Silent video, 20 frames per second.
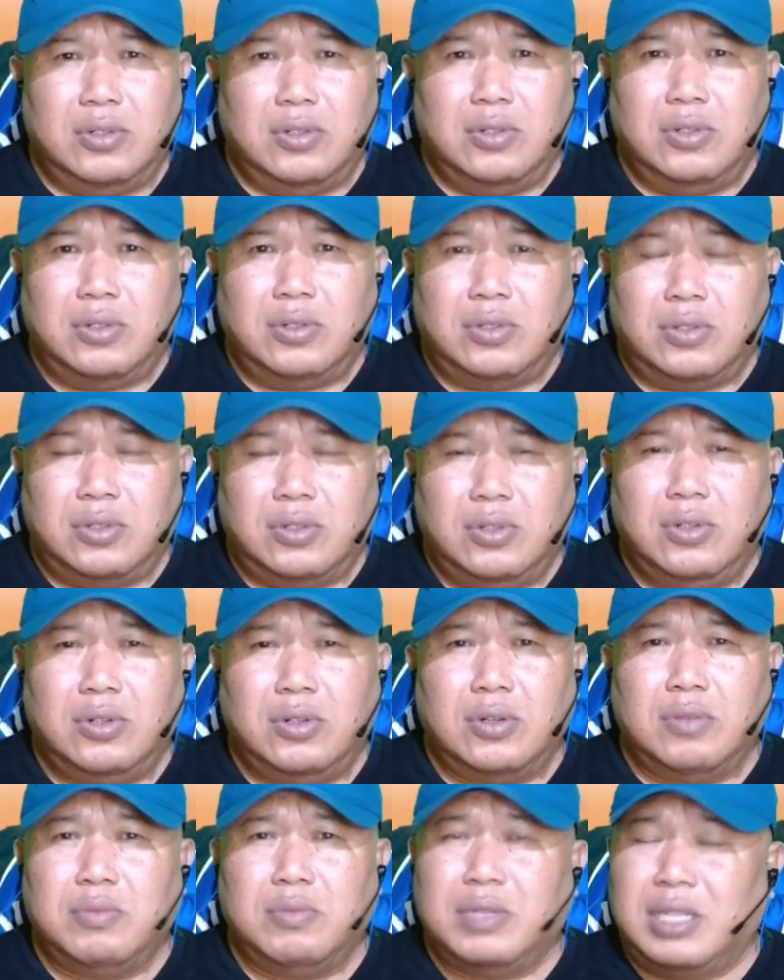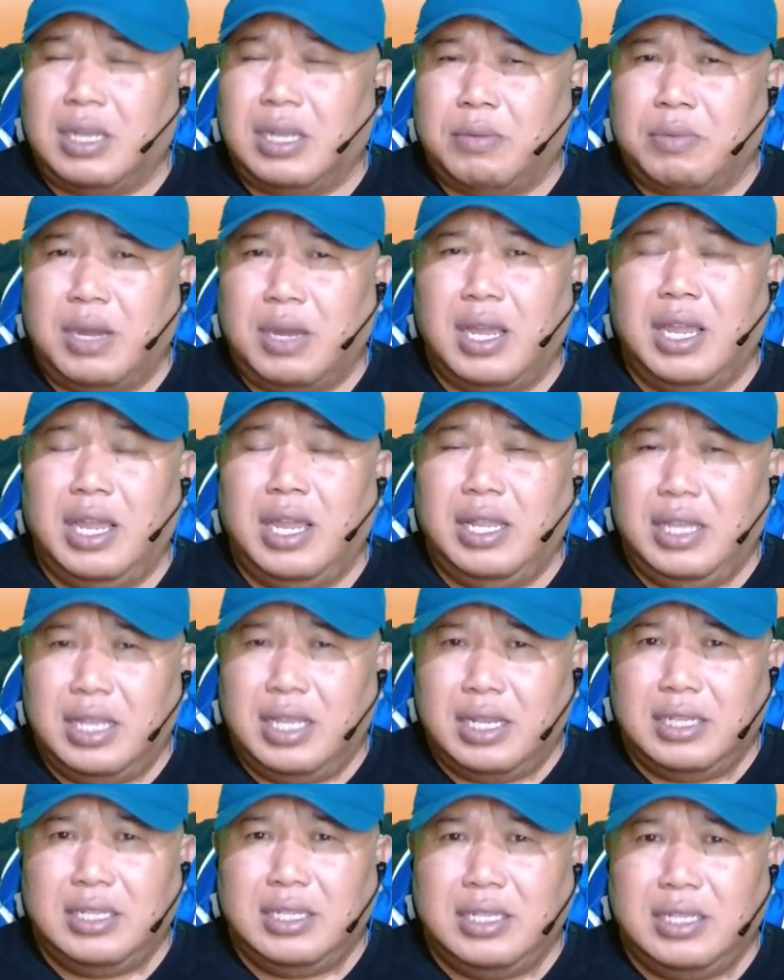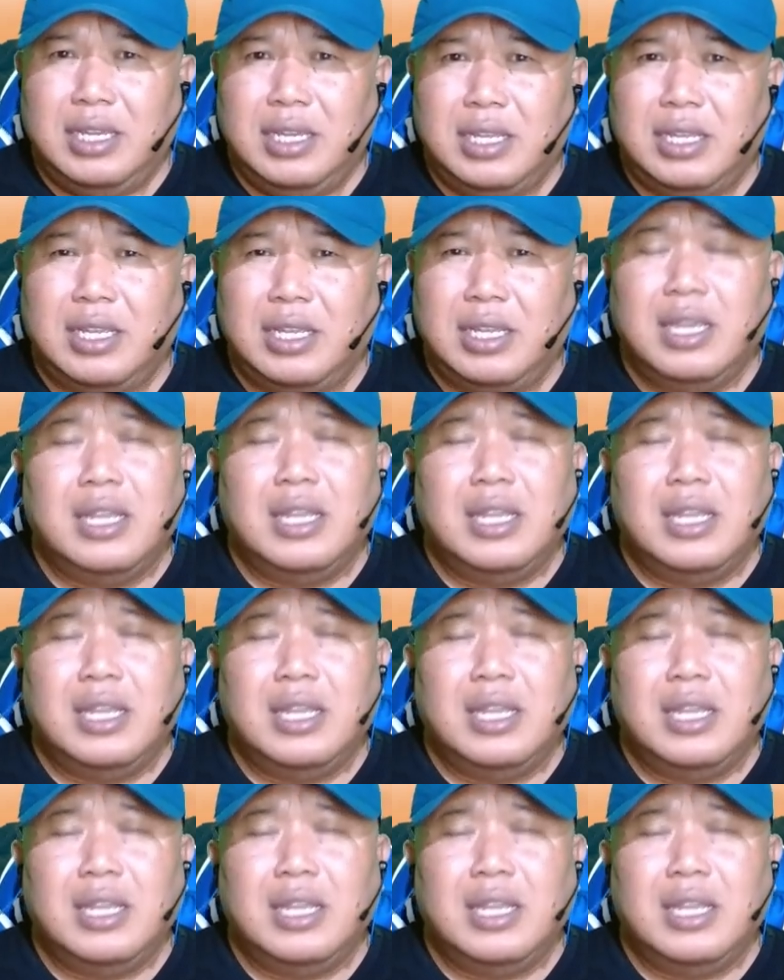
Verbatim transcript: untuk menambah energi